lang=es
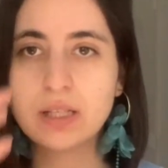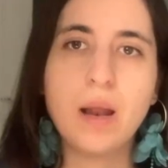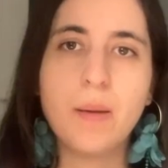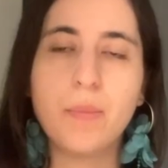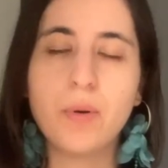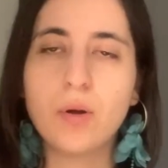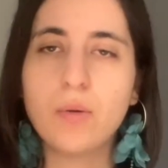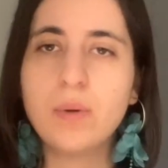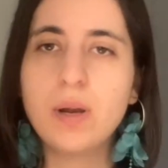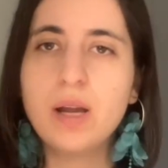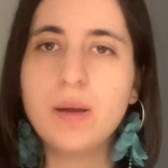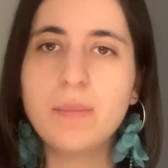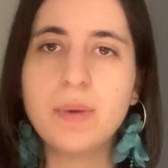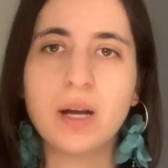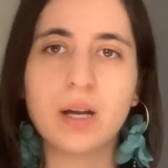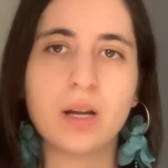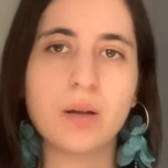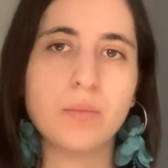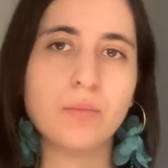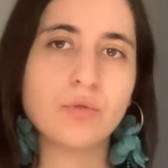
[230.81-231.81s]
El problema
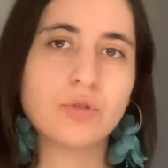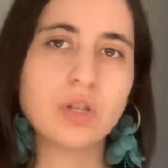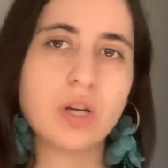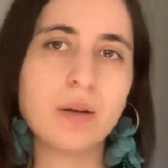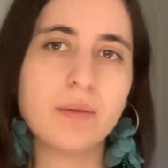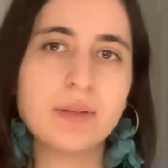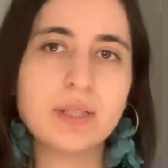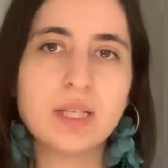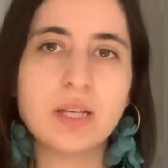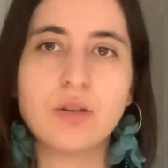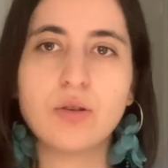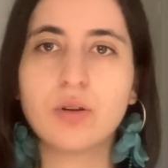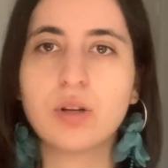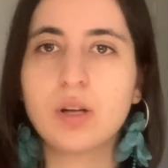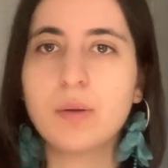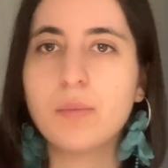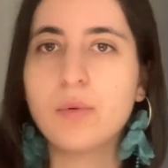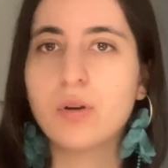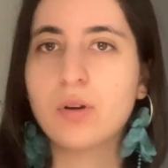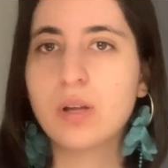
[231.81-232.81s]
es que muchas veces no
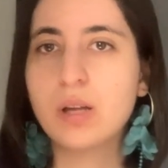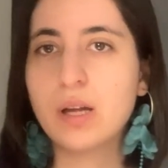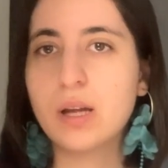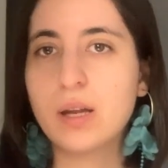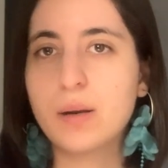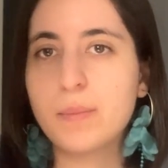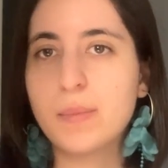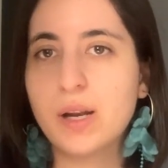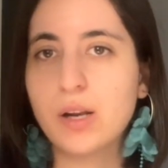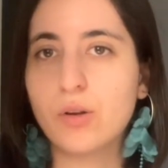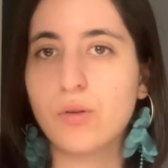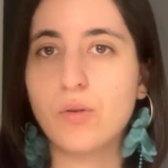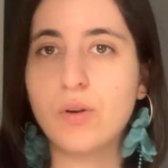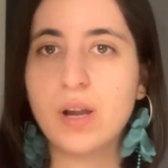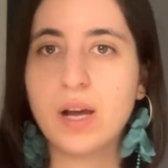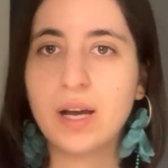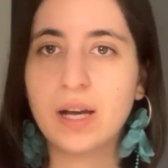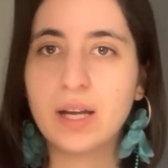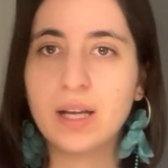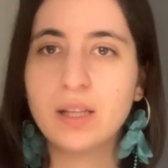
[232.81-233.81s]
queremos quedar mal con la
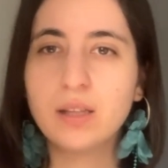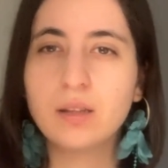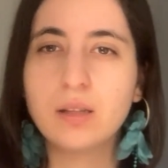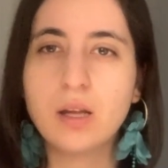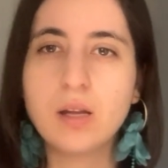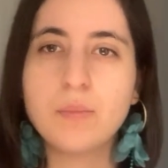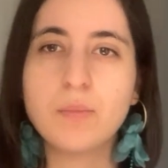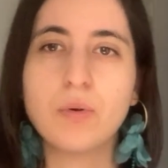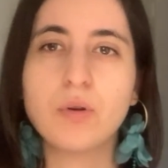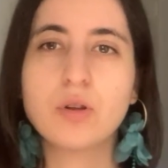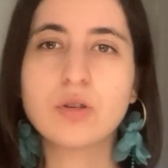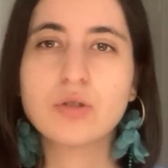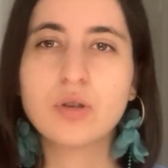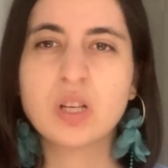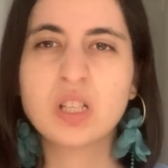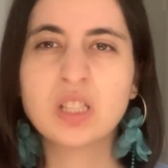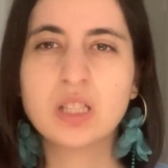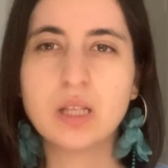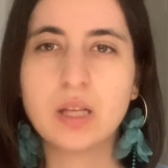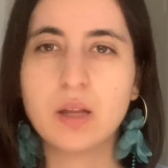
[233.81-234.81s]
gente y por eso
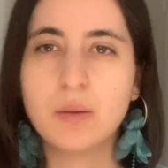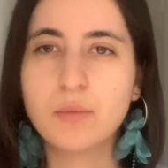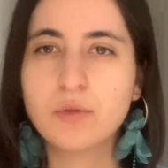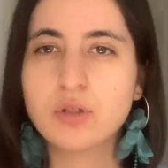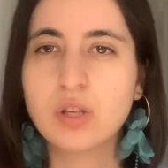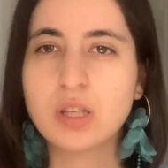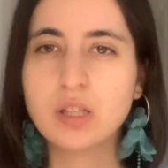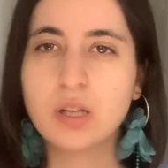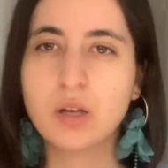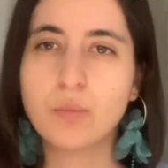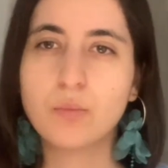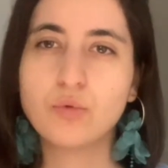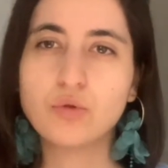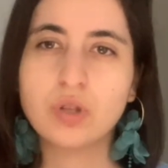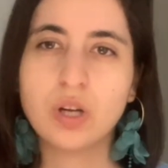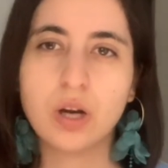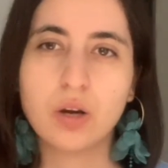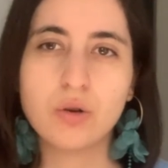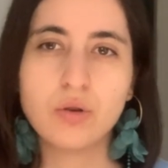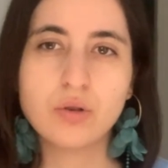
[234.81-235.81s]
accedemos a hacer
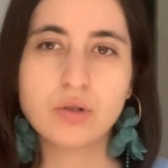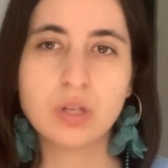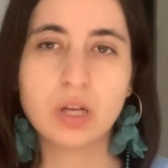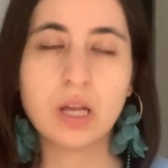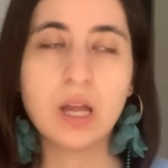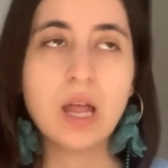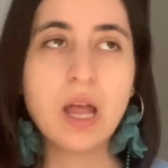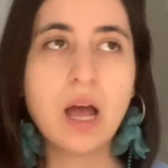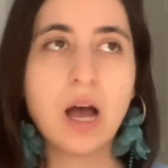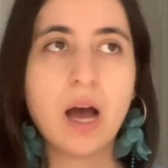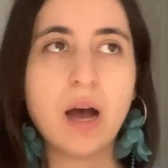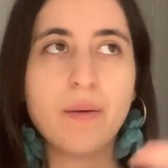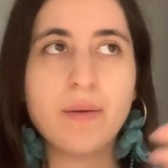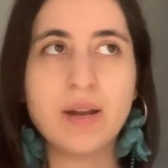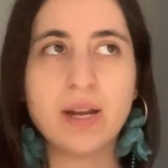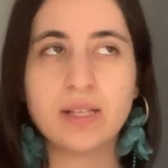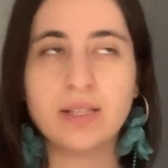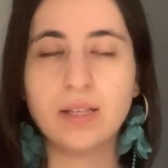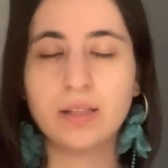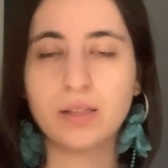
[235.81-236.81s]
muchas cosas, a ver
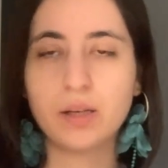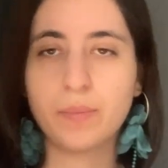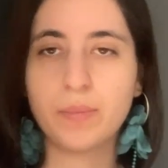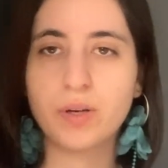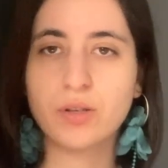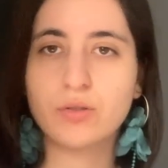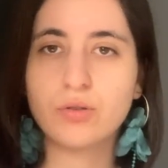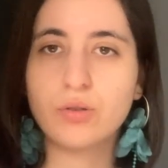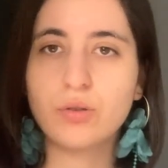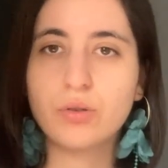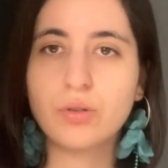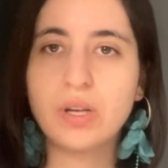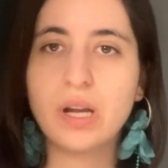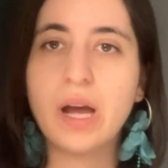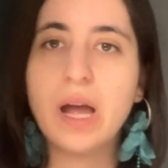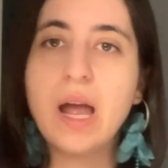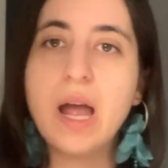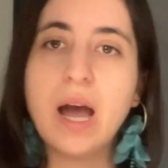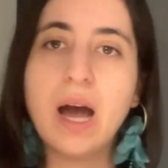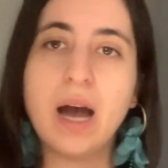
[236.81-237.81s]
a cierta persona,
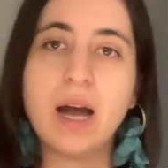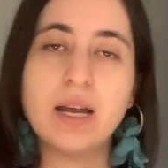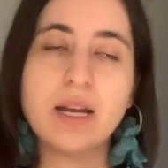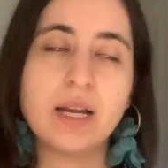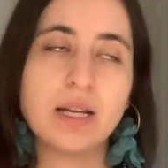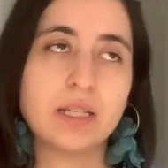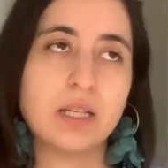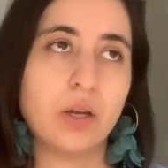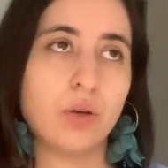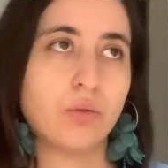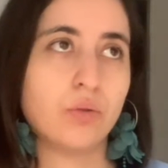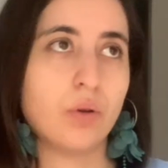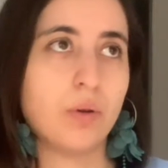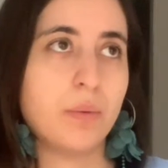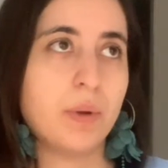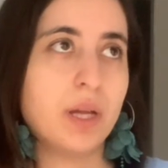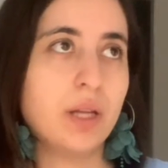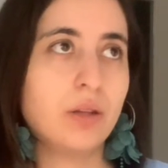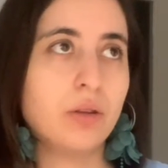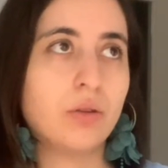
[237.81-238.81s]
a ir a cierto
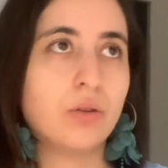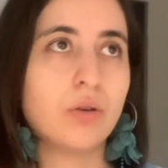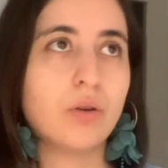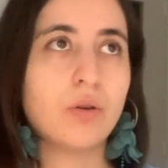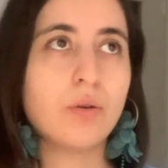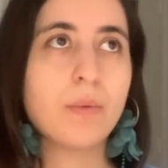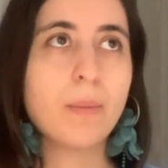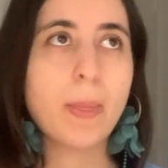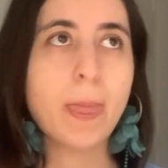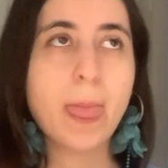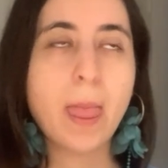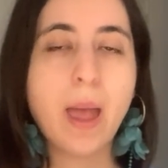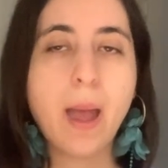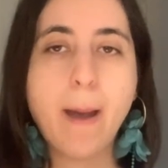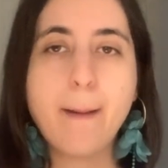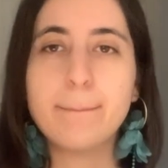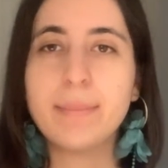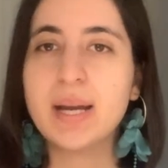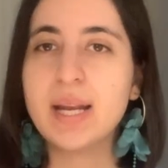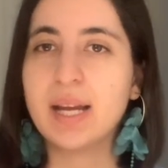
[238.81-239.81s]
evento,
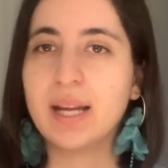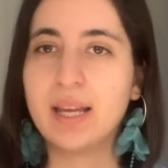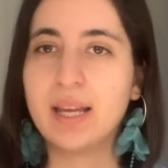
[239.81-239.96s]
para